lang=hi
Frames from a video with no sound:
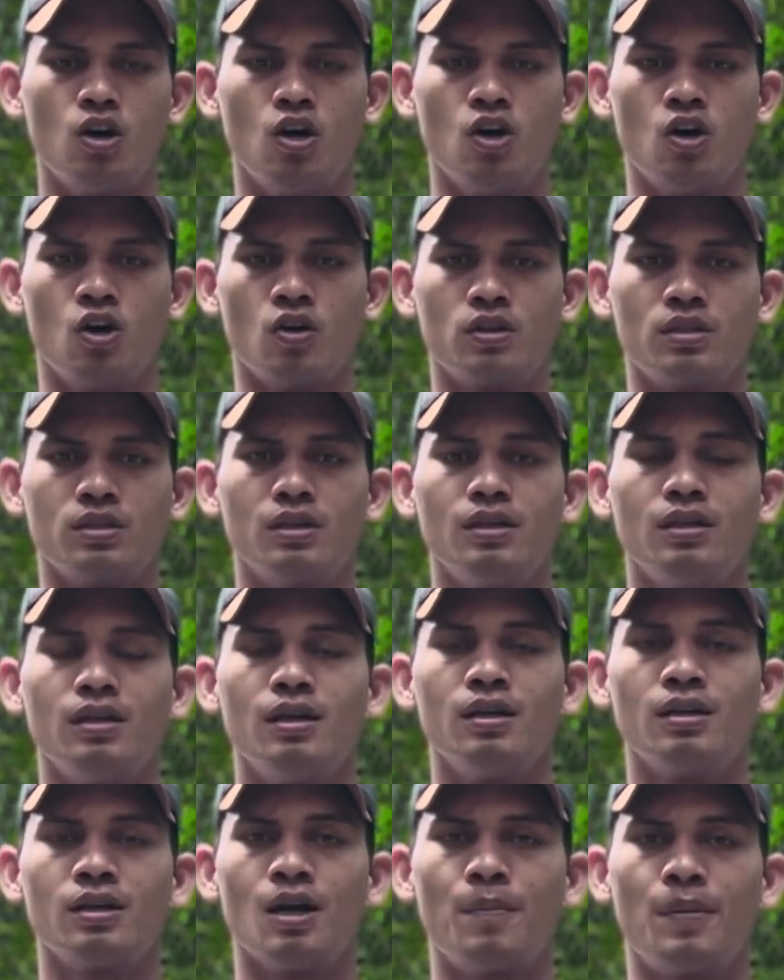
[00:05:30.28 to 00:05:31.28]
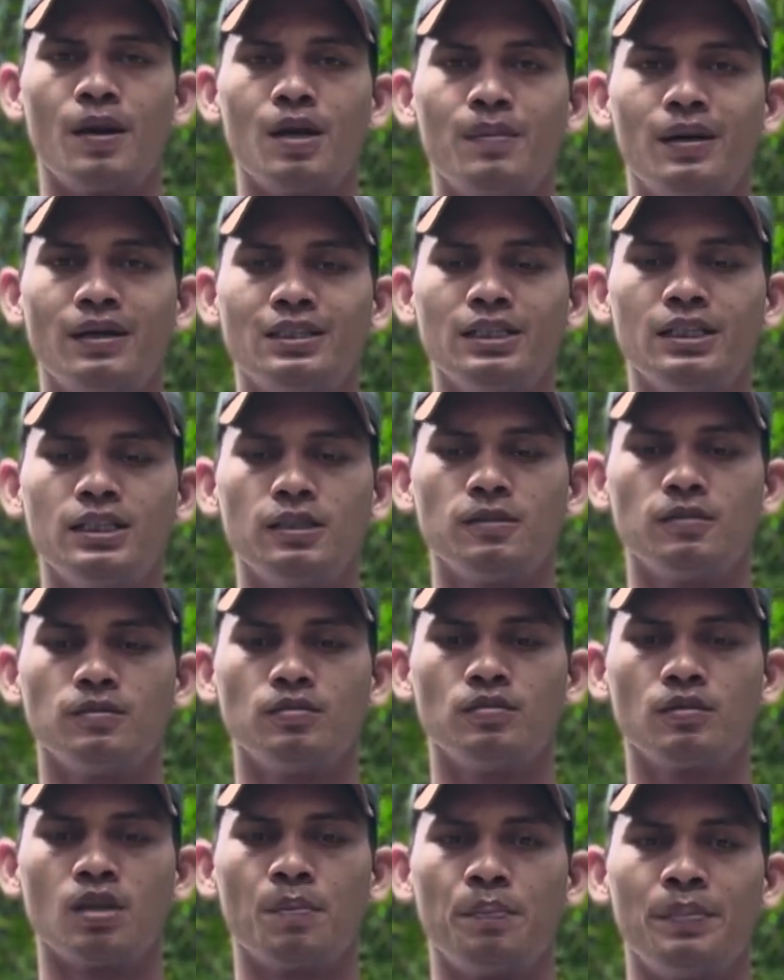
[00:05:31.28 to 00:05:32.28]
और कपाल भाती
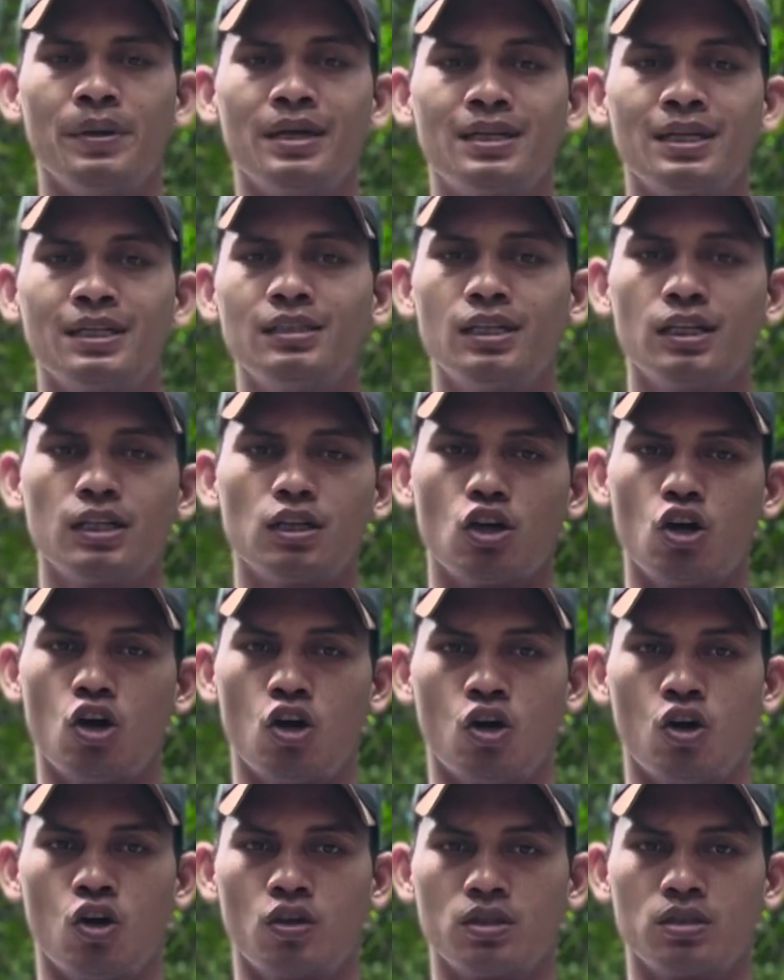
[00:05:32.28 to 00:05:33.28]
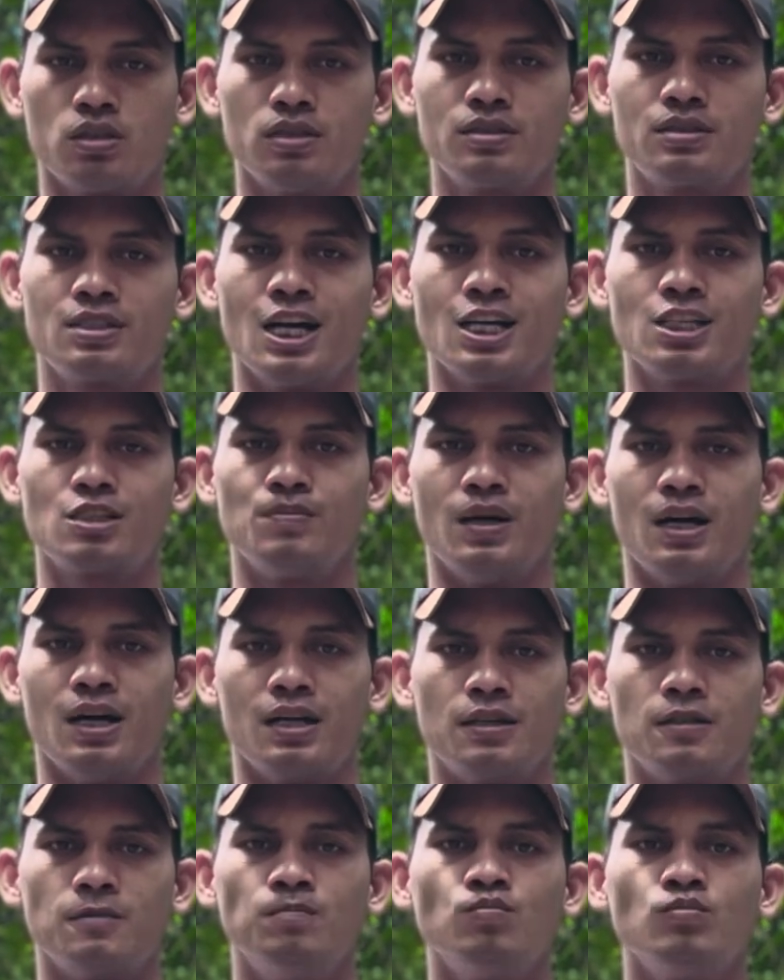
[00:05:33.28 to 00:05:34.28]
पेट अंदर और सांस बाहर